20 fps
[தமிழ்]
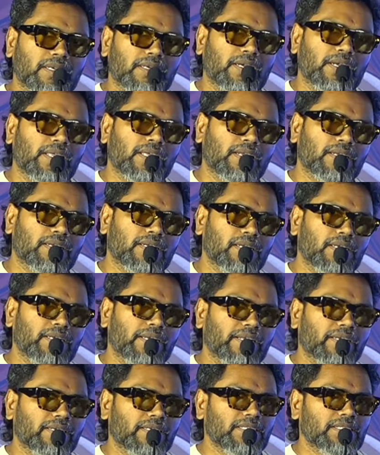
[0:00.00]
நடிகர்கள்
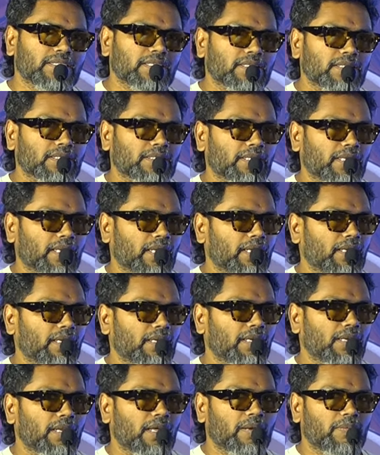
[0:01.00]
டெக்னீஷியன்ஸ்
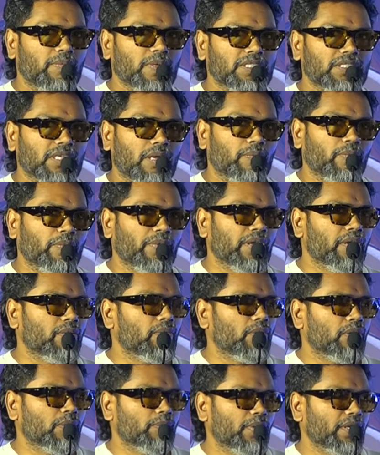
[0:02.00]
எல்லாருமே
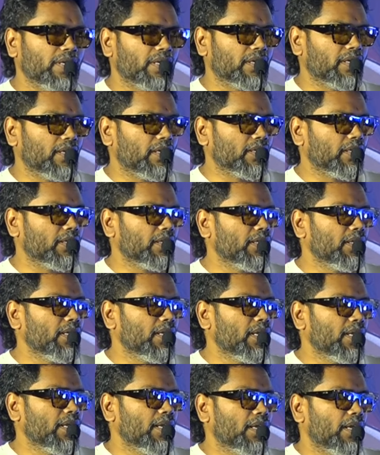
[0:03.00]
செம்மையாக ஒர்க் பண்ணியிருக்காங்க
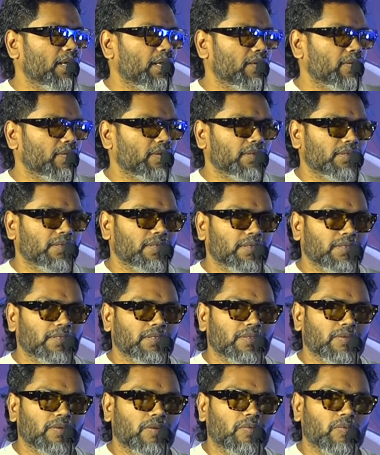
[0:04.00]
அண்ட் வந்து
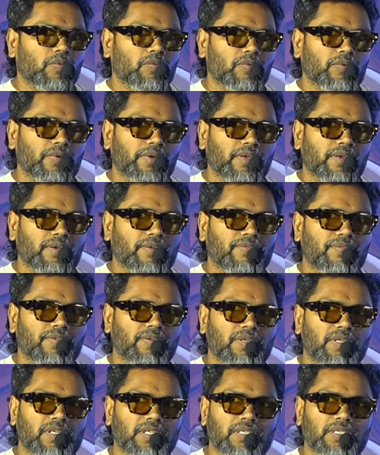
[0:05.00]
அவங்களுடைய
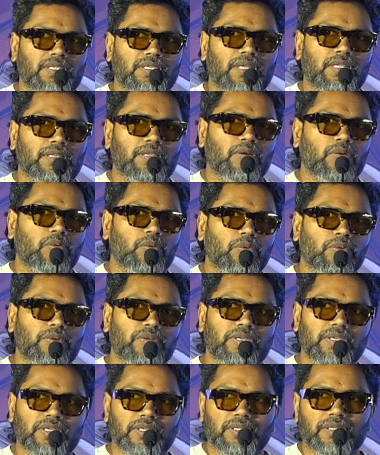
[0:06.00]
எஃபர்ட்டு அந்த
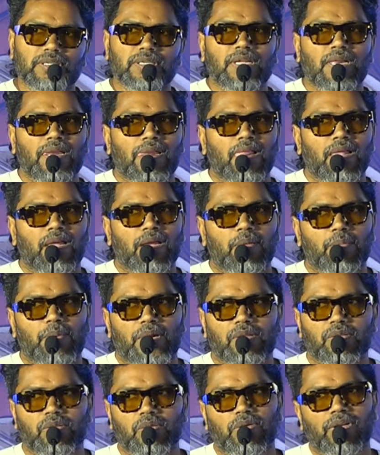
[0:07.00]
லுக்கு
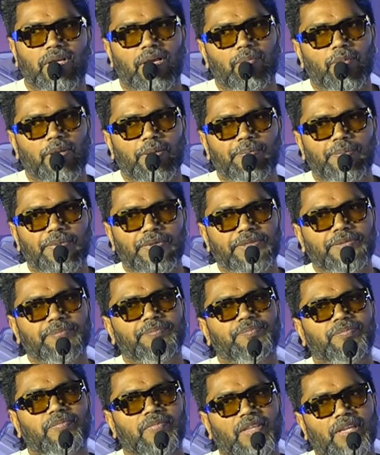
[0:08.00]
படத்தோட அமைப்பு
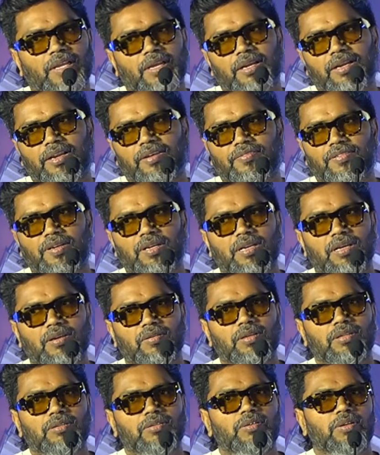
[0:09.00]

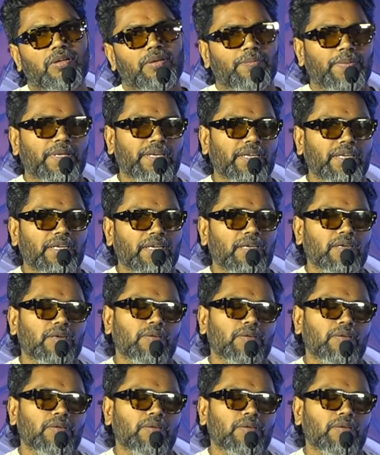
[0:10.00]
டெஃபினட்டாக வந்து ஒரு பெரிய